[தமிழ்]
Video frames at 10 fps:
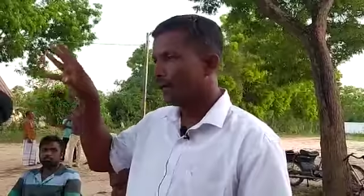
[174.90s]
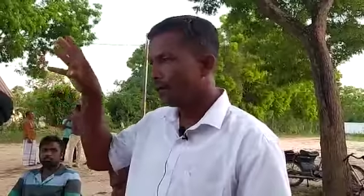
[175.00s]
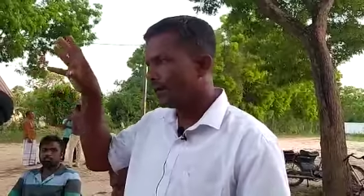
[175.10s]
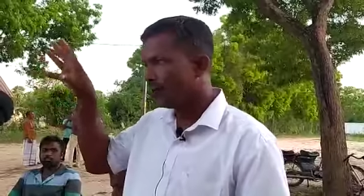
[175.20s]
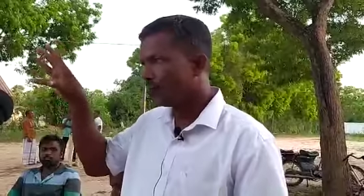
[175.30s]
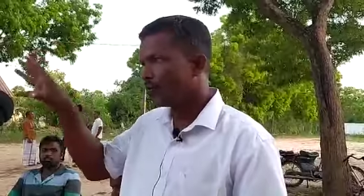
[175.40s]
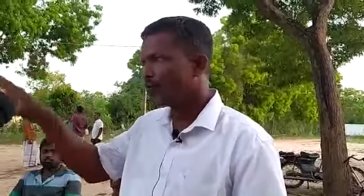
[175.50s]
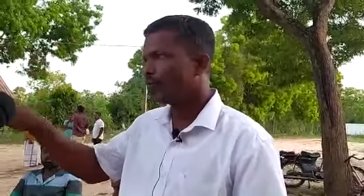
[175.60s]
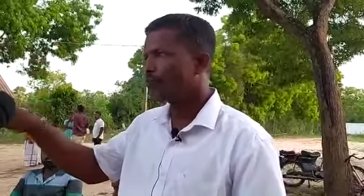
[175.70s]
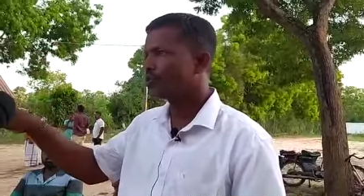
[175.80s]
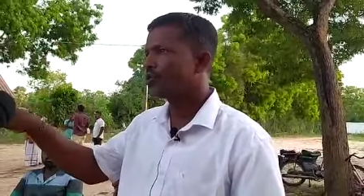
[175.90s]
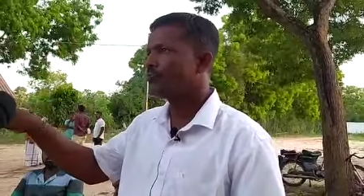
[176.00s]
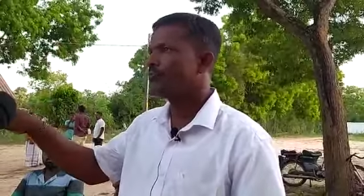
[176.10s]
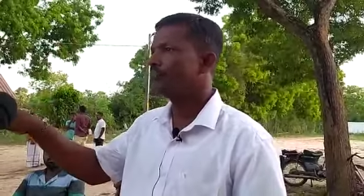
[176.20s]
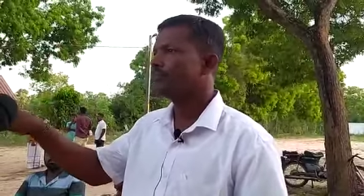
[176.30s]
அங்கே ஒரு
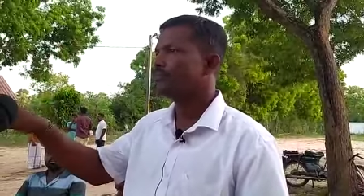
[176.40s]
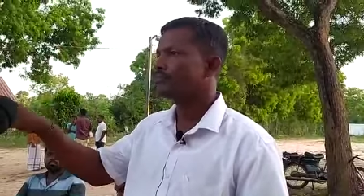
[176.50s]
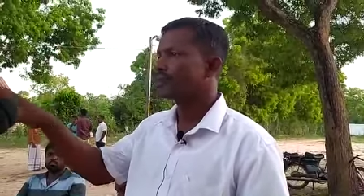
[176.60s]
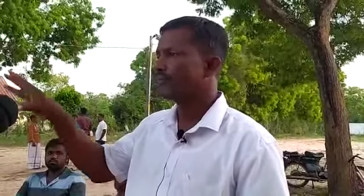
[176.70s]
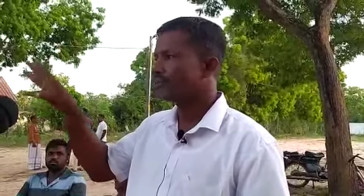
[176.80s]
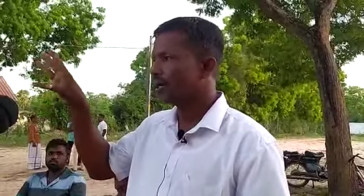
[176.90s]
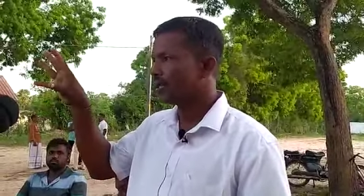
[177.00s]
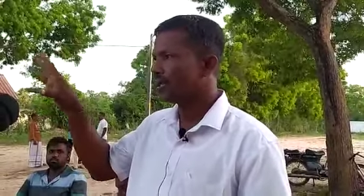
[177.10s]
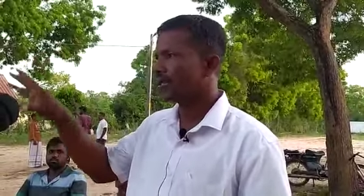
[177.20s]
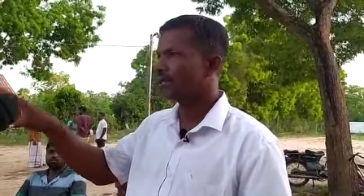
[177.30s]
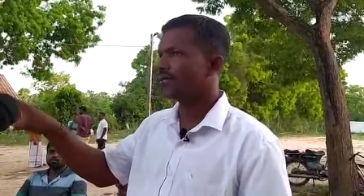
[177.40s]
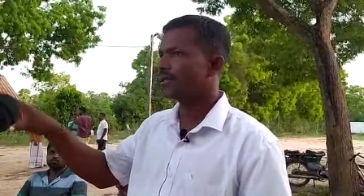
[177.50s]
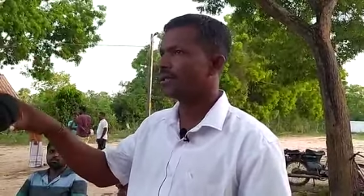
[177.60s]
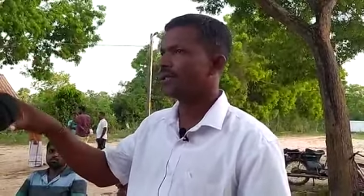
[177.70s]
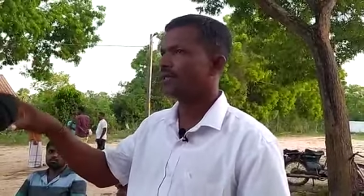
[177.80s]
முஸ்லீம் தவிசாளராக
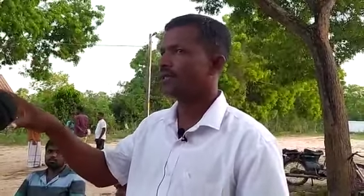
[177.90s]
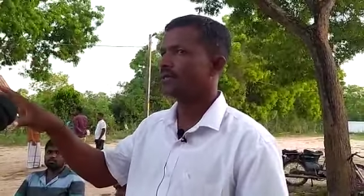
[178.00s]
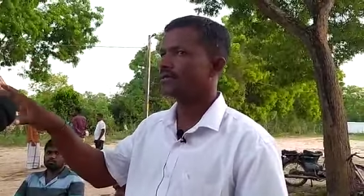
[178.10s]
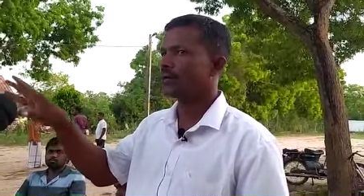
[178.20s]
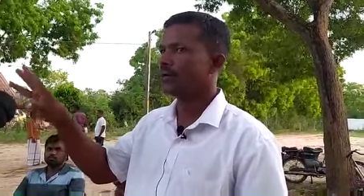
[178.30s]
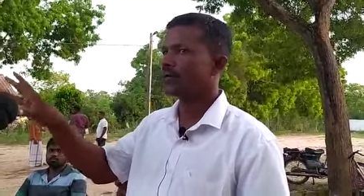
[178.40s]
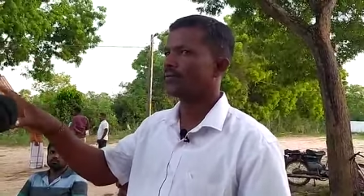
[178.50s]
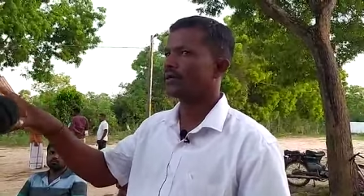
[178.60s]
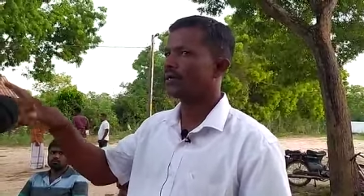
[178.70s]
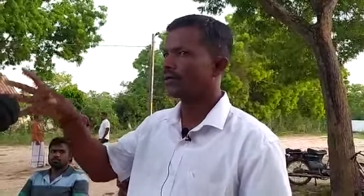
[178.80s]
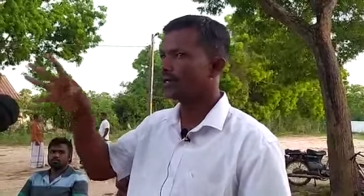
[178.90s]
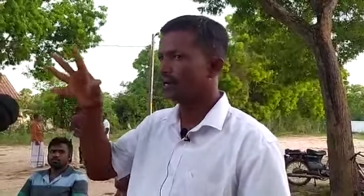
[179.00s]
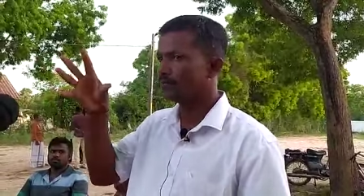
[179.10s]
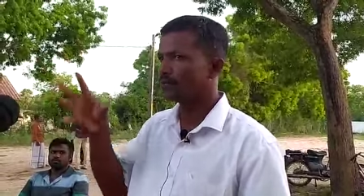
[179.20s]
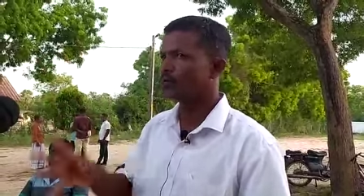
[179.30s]
இருந்த சகோதரர்கள்
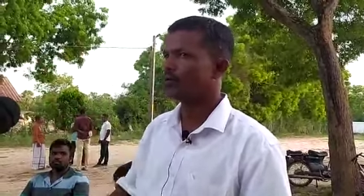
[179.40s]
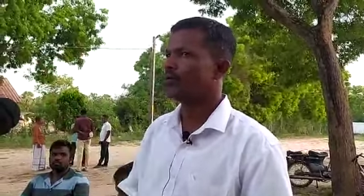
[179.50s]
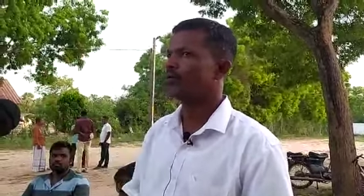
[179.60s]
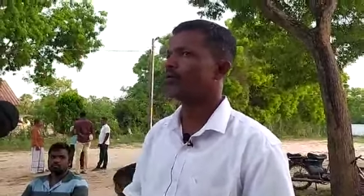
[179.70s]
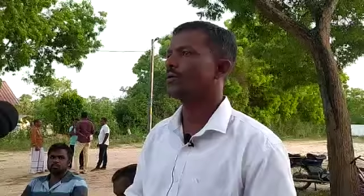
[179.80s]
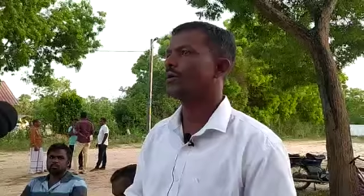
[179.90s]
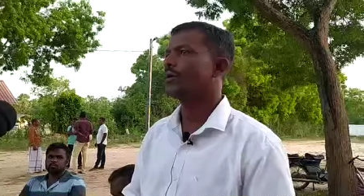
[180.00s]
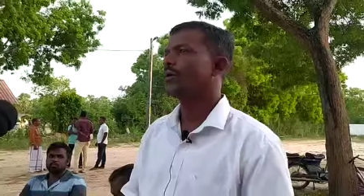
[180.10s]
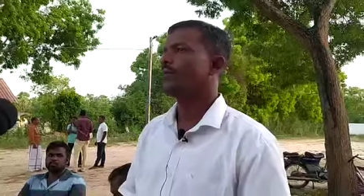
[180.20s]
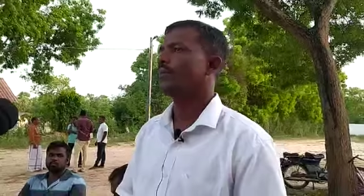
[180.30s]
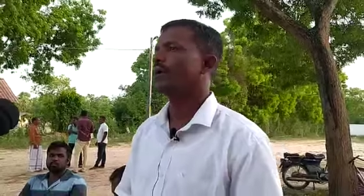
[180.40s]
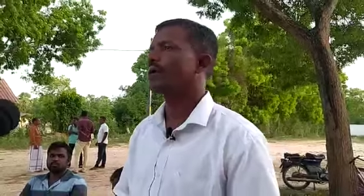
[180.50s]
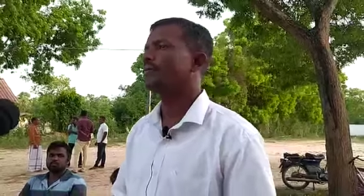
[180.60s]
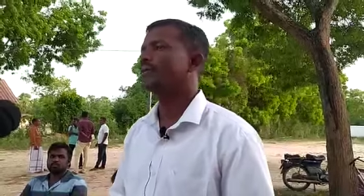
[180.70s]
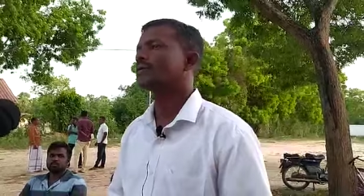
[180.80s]
என்னை போன்று
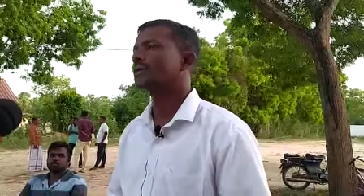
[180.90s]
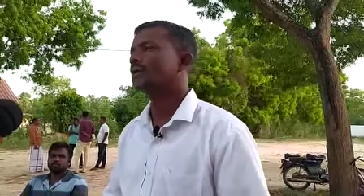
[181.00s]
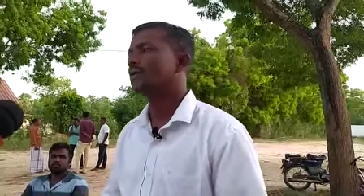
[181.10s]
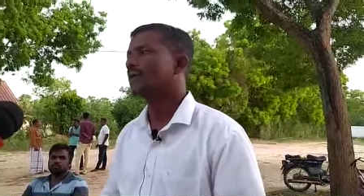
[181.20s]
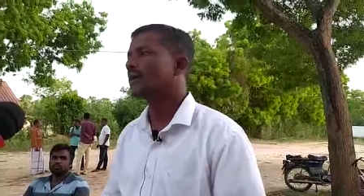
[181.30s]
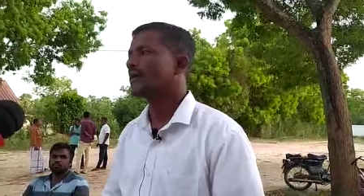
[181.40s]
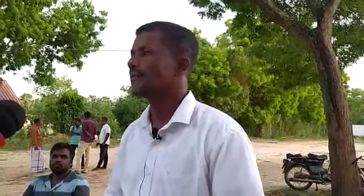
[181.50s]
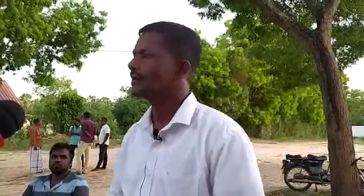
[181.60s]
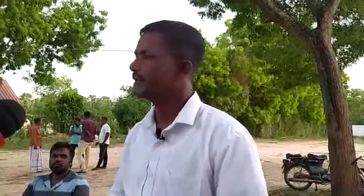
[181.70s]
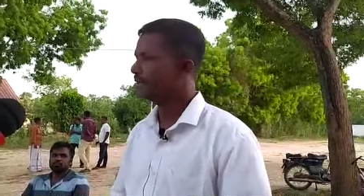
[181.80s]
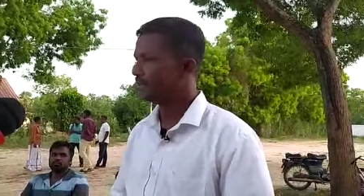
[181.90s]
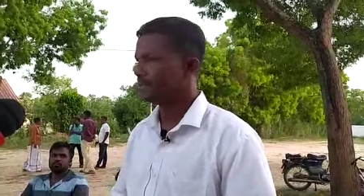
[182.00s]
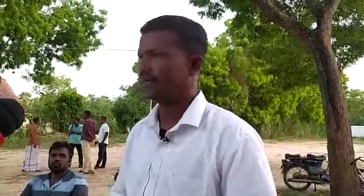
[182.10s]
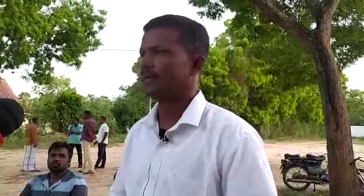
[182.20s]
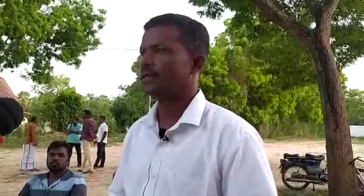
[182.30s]
பாராளுமன்ற தேர்தலிலே களமிறங்கி
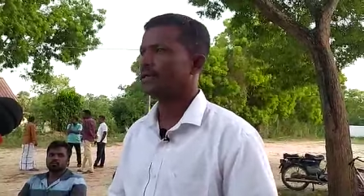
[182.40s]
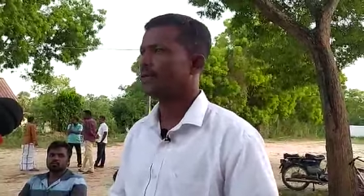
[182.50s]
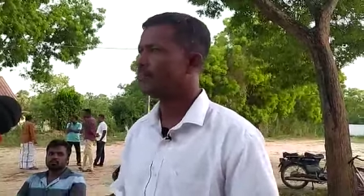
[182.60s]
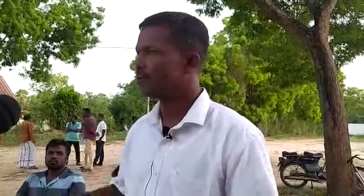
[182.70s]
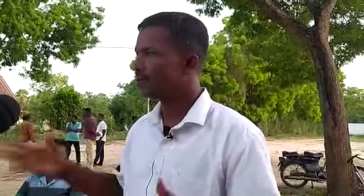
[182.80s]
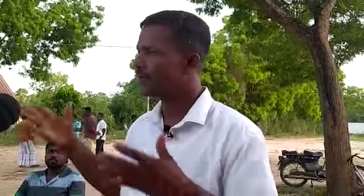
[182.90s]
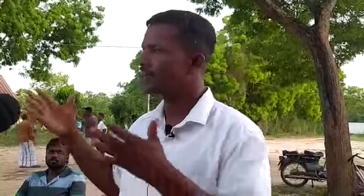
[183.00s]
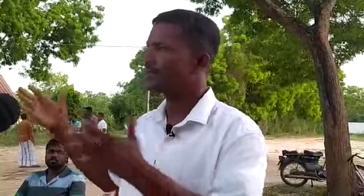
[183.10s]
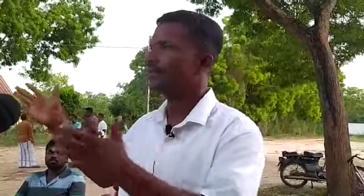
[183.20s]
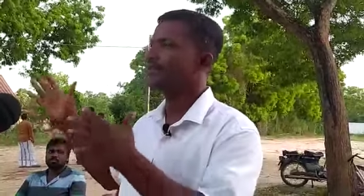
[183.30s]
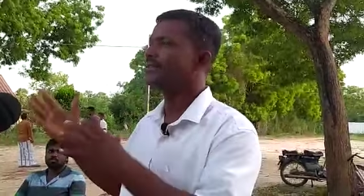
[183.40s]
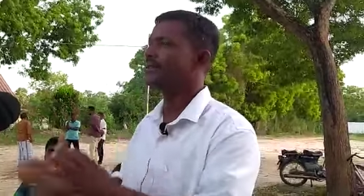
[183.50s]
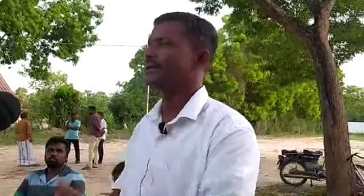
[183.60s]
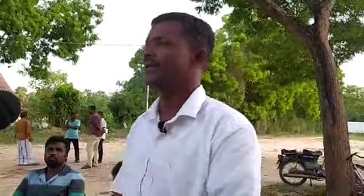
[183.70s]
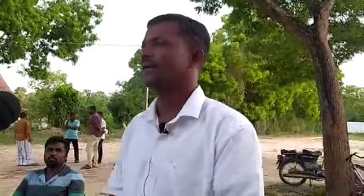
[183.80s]
இருக்கின்றார் இப்பொழுது தமிழர் தான் அந்த
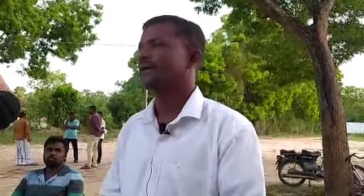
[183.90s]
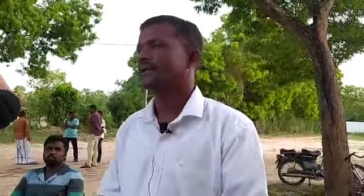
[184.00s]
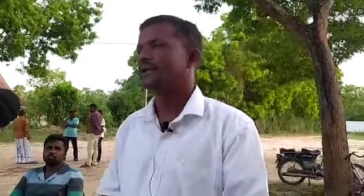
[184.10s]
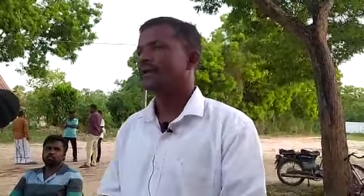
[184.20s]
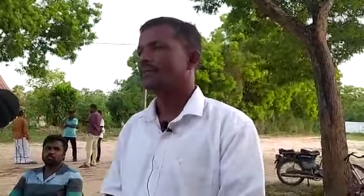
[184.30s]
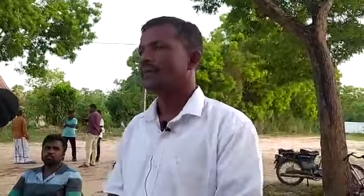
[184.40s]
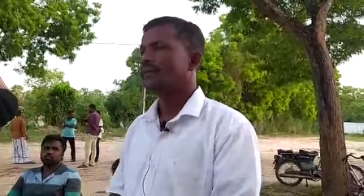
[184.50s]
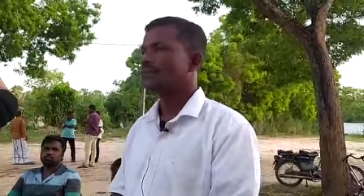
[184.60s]
பிரதி